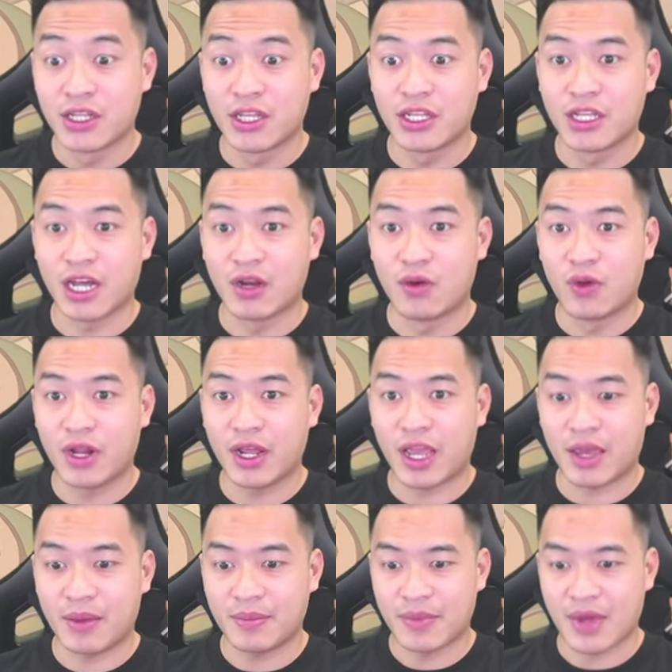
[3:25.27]
nhận luôn
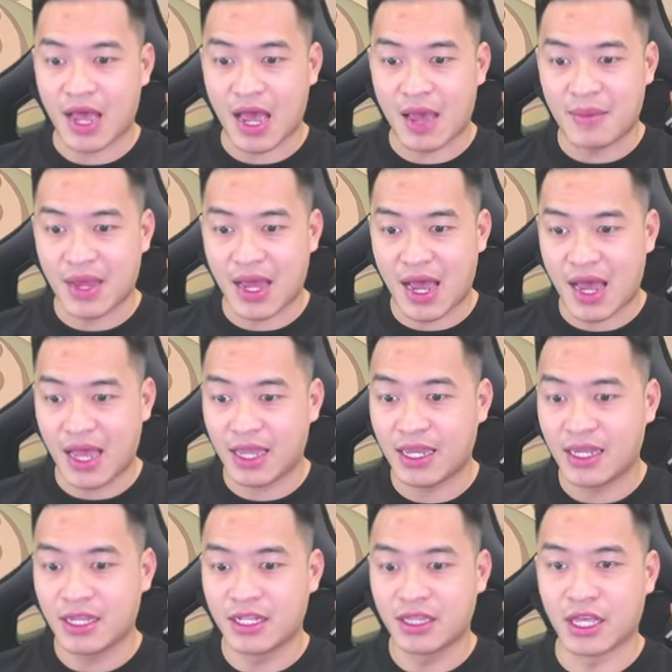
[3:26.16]
anh em. hai mươi hai
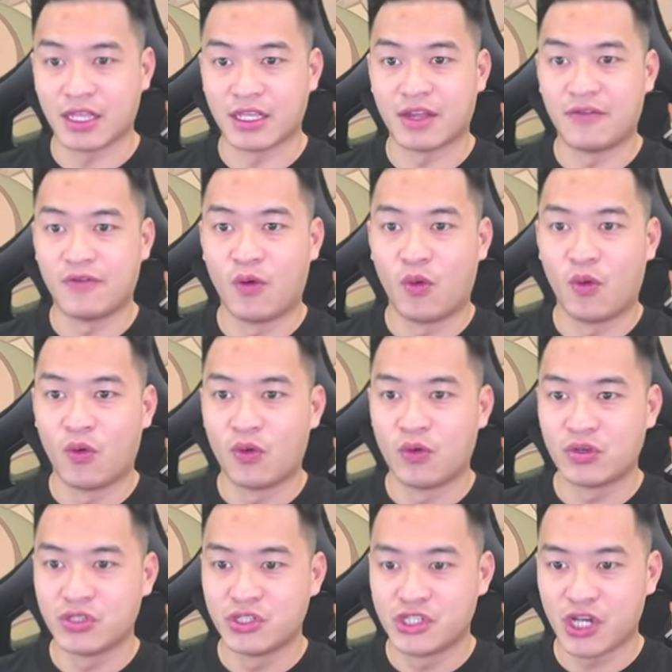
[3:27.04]
thỉnh thần phù.
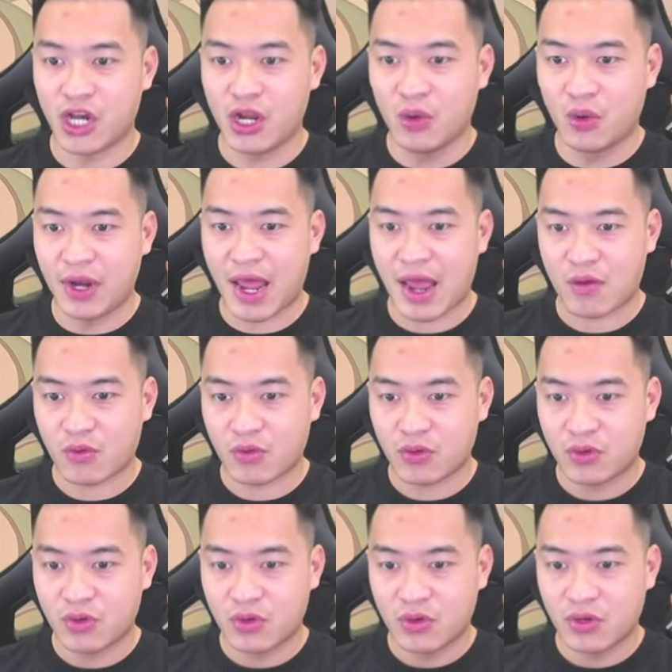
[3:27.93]
Chơi luôn nào.
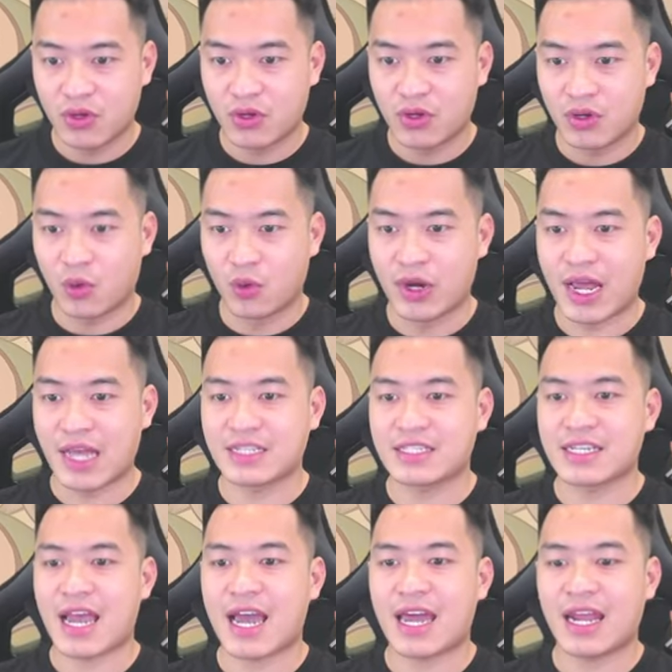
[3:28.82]
Una
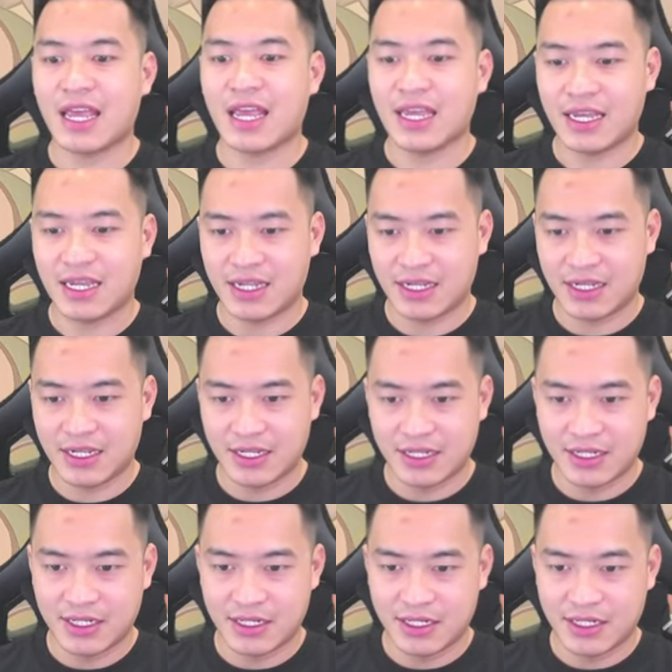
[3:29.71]
cha này.
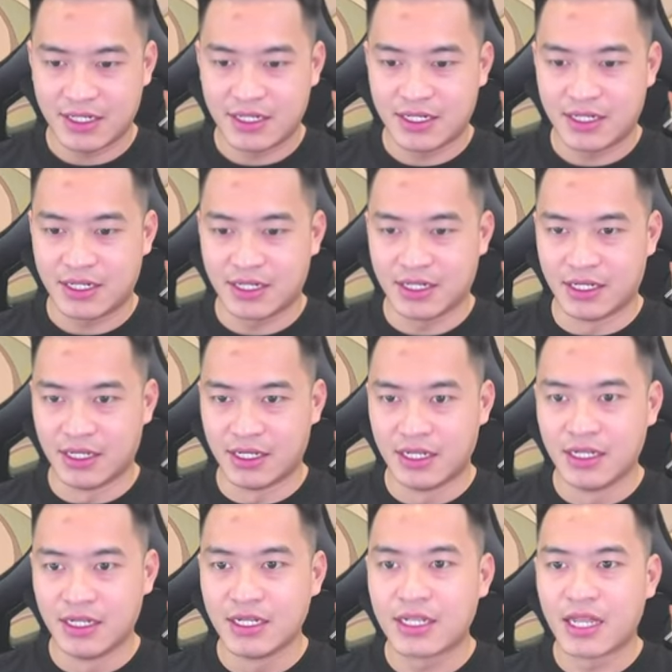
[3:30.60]

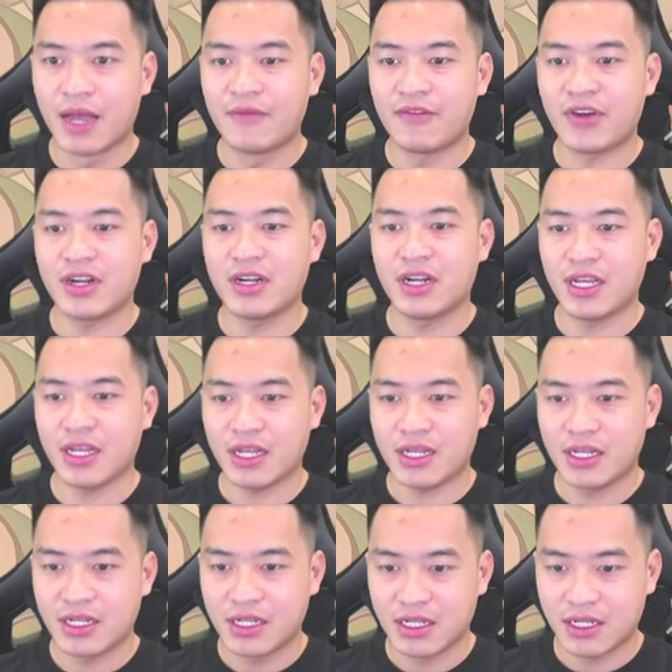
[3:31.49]
Ý, thêm phát nữa đi.
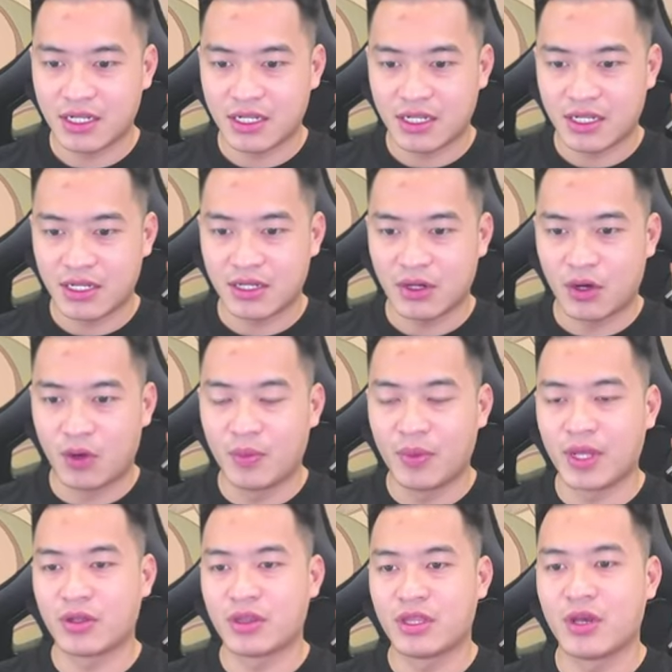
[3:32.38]
Ô,
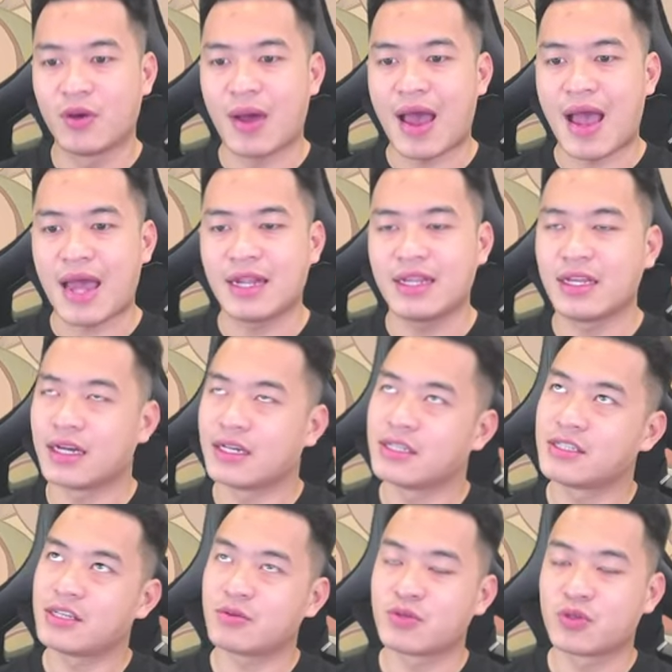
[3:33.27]
mình còn thiếu ai đấy nhỉ?
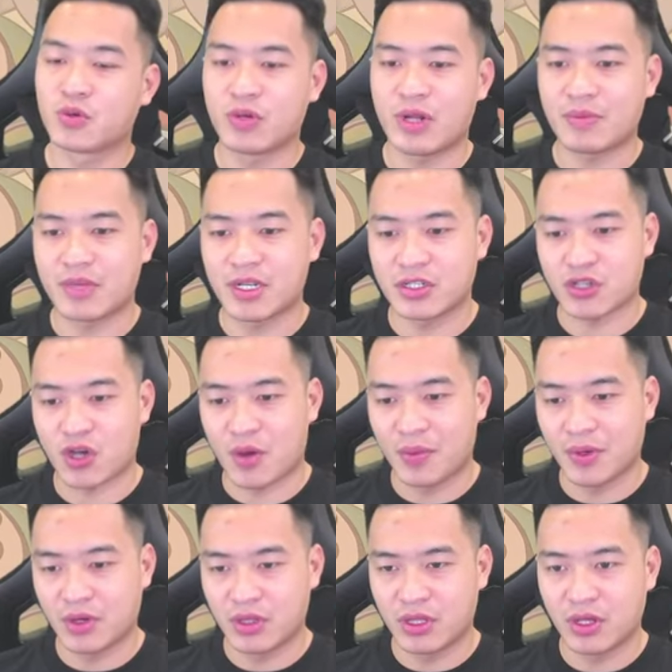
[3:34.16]
Trong số năm thầy trò
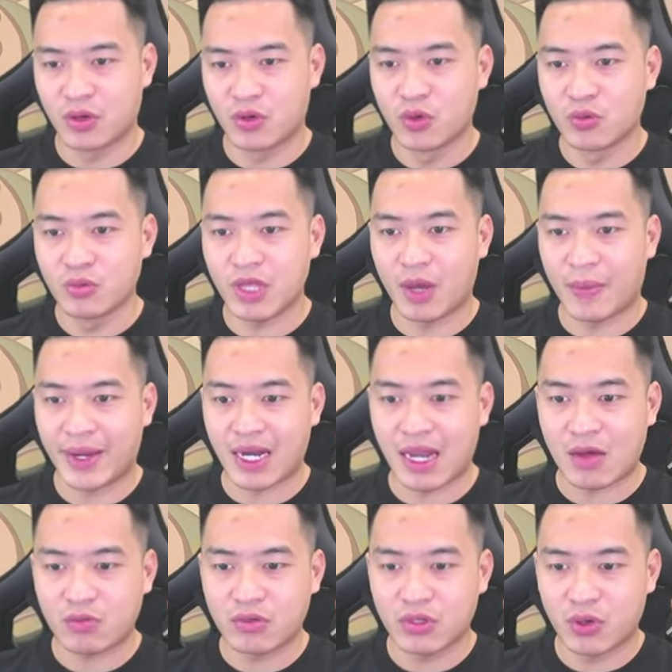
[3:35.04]
mình còn thiếu đúng Tiểu Bạch
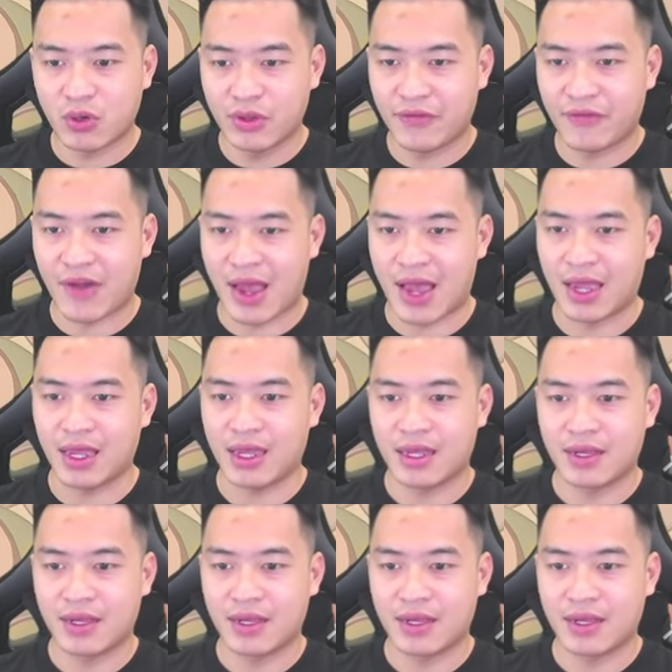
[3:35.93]
Long nữa thôi thì phải ấy.